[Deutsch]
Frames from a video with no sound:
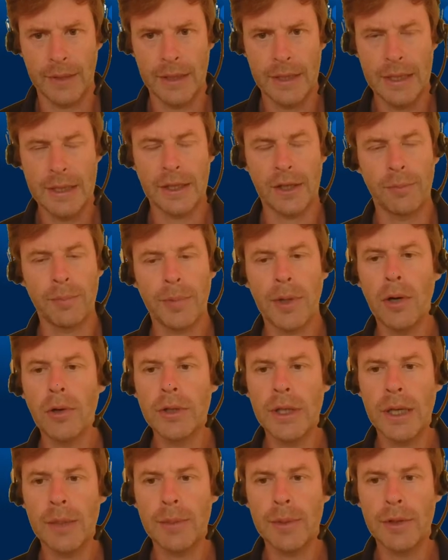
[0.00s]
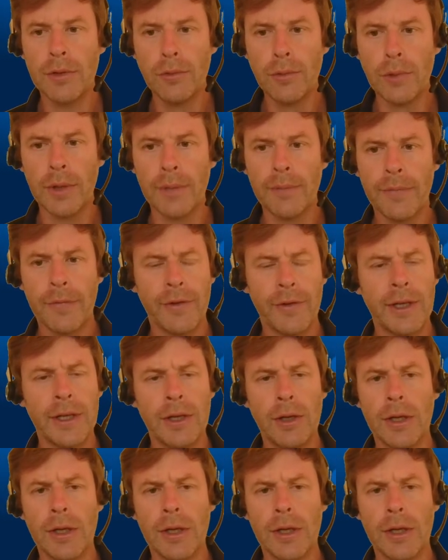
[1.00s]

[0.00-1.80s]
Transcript: Das braucht ihr aber nur, wenn